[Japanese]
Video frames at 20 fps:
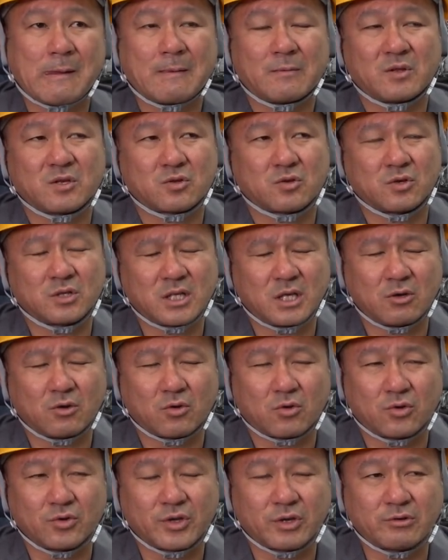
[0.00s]
でそれで喜
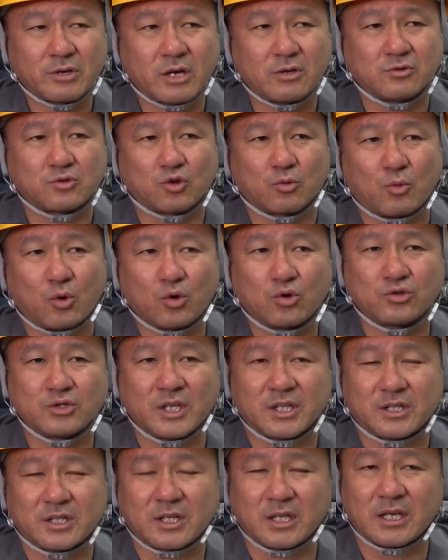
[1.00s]
んでくれる人もおる
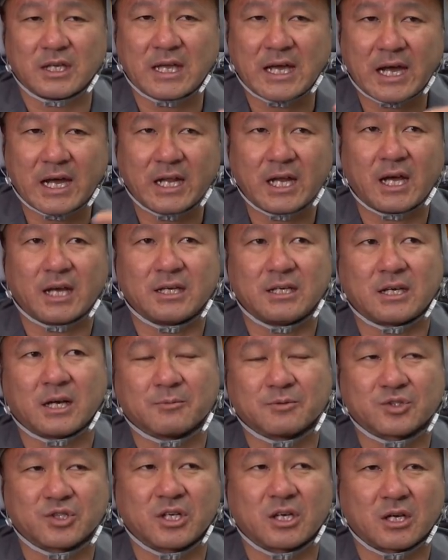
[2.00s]
でってやりゃいい
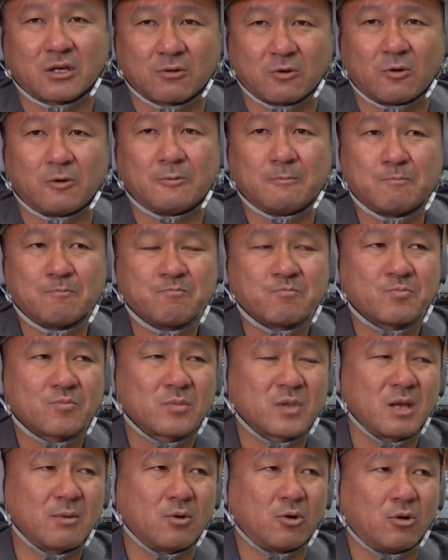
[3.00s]
かもしれんけど、
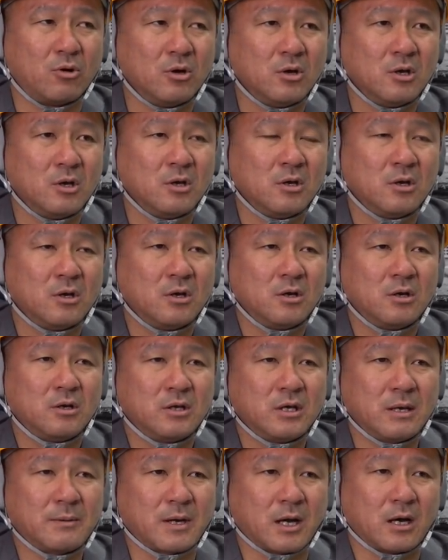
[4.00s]
でも、
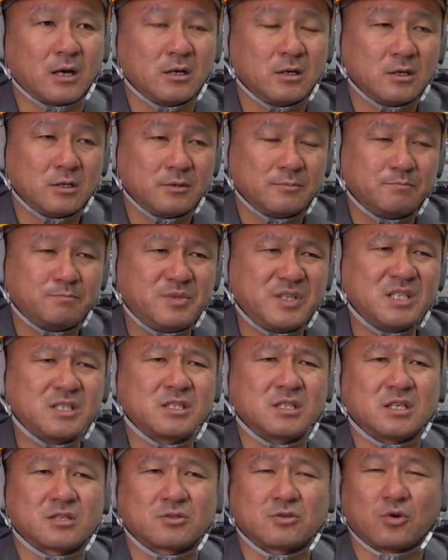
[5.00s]
やっぱ、
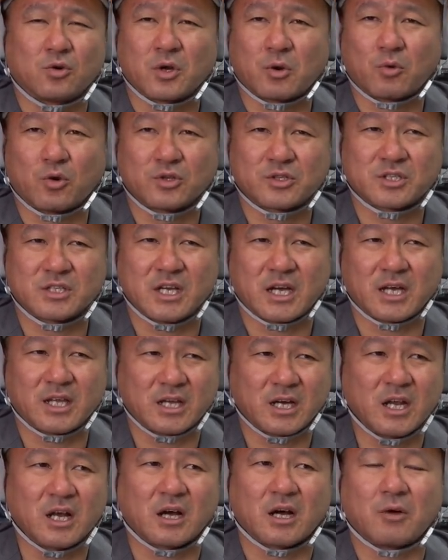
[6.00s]
ビジネスの俺はこれ繋げ
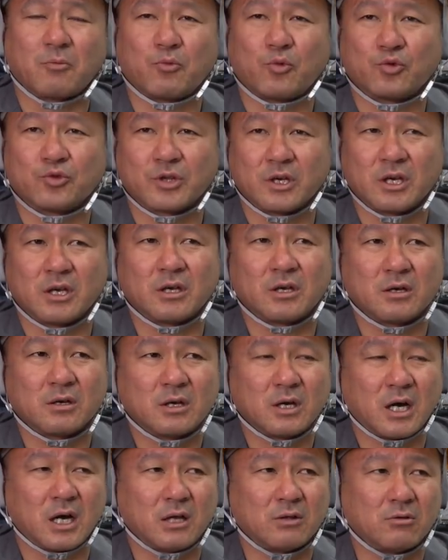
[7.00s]
てからかもね。
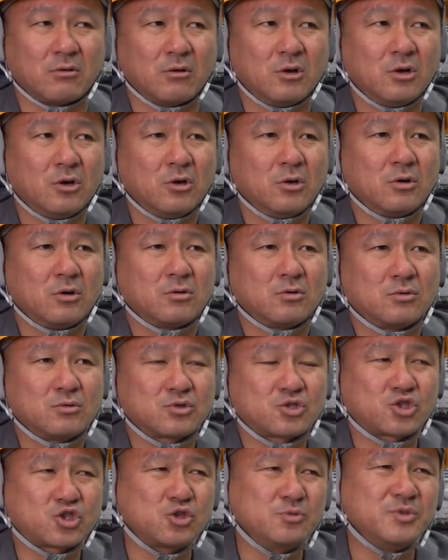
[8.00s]
あの、
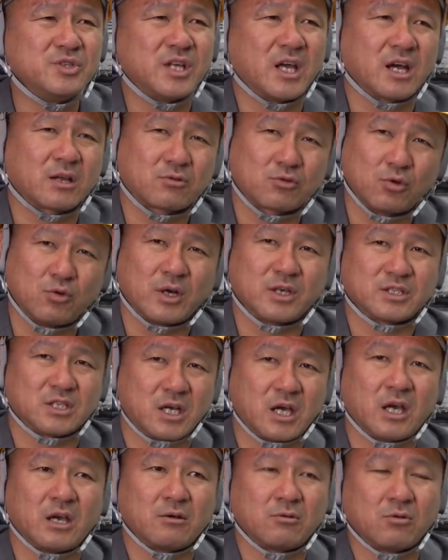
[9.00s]
趣味でやっとるわけ
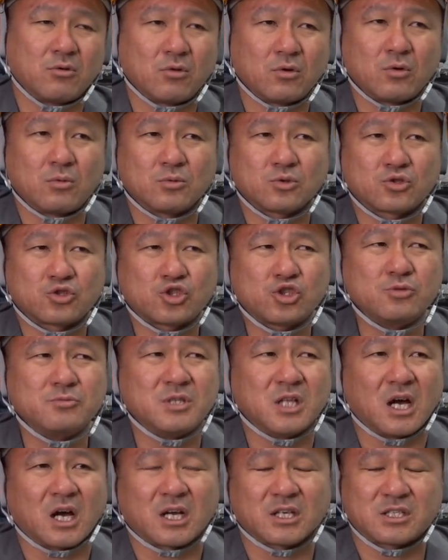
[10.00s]
じゃない。俺もう趣
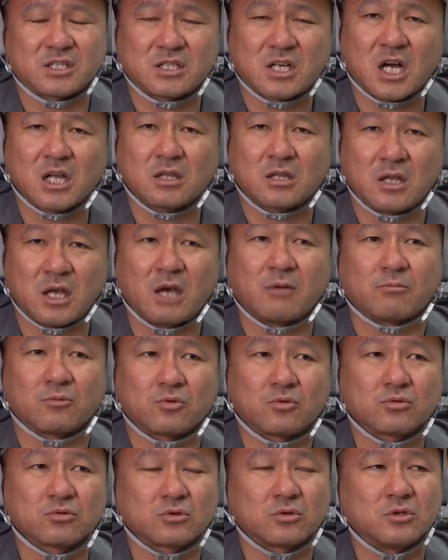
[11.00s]
味なんか時間ない
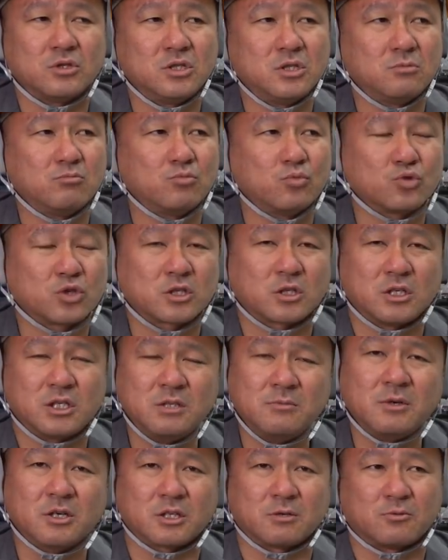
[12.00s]
もん。本当に、だって
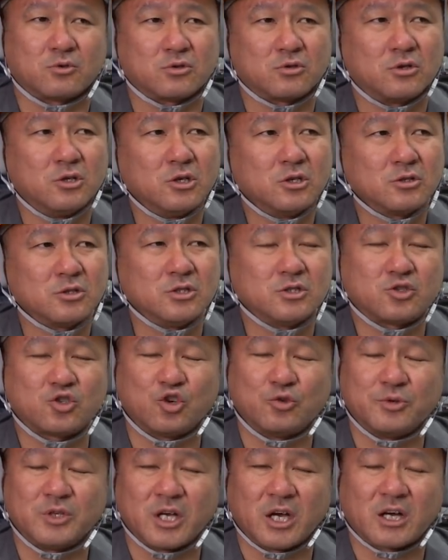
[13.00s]
今でも日
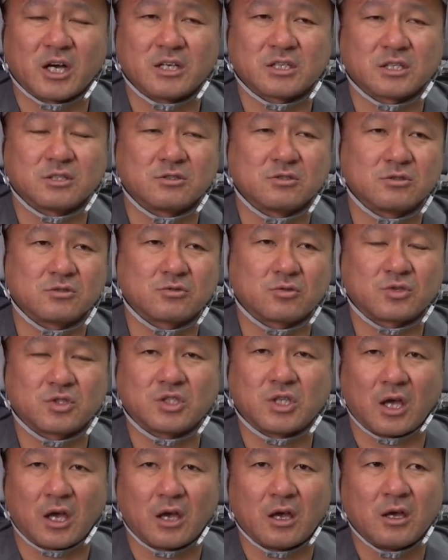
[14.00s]
曜日が会社にずっと
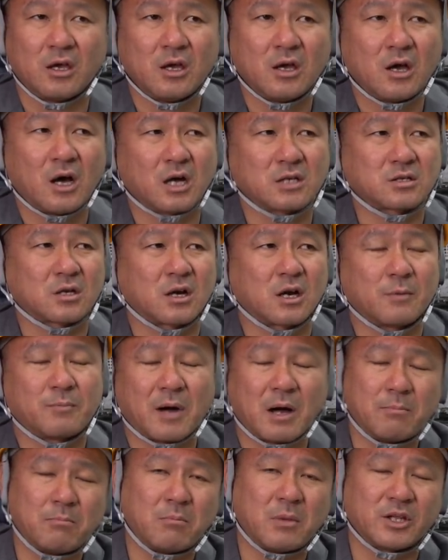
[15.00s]
来て、朝から
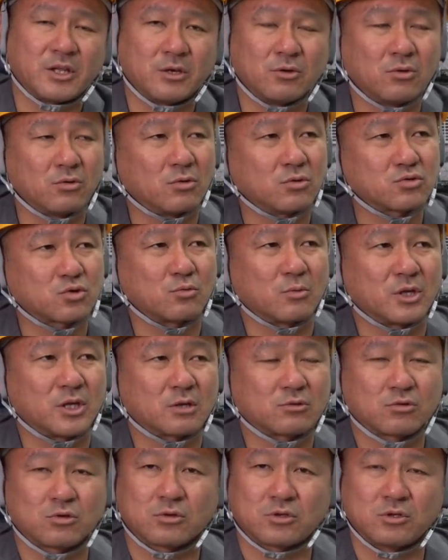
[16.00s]
晩まで、夜遅くま
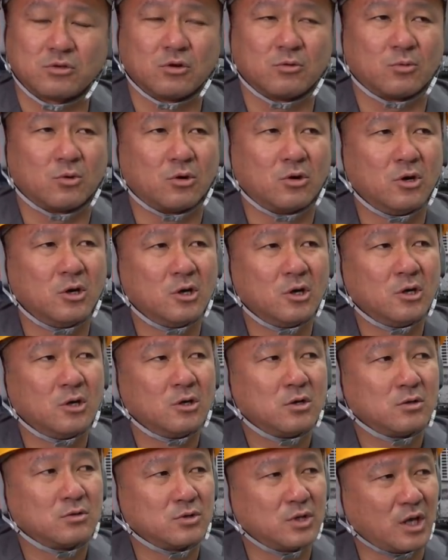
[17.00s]
でやっとる昨日も、
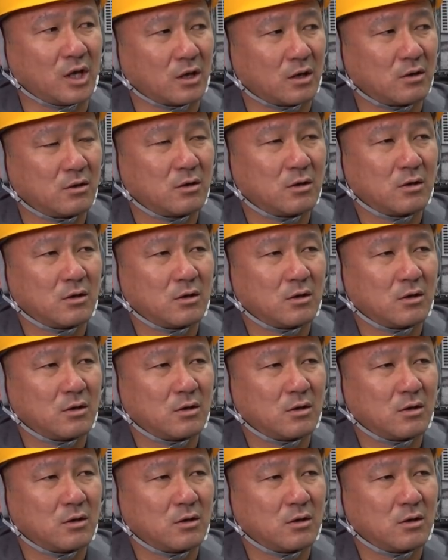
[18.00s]
ね、